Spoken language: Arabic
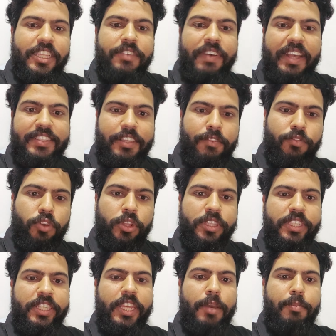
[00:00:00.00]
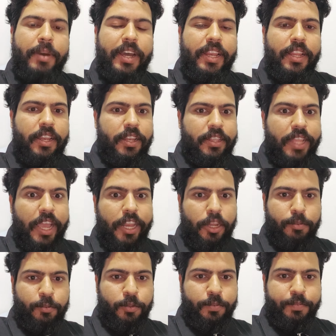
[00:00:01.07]
تفحص الفولتية مال
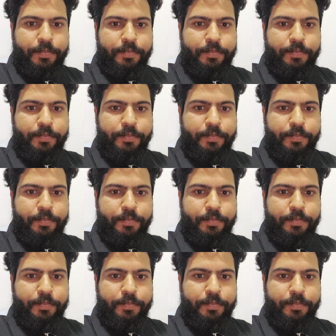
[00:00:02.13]
الداينامو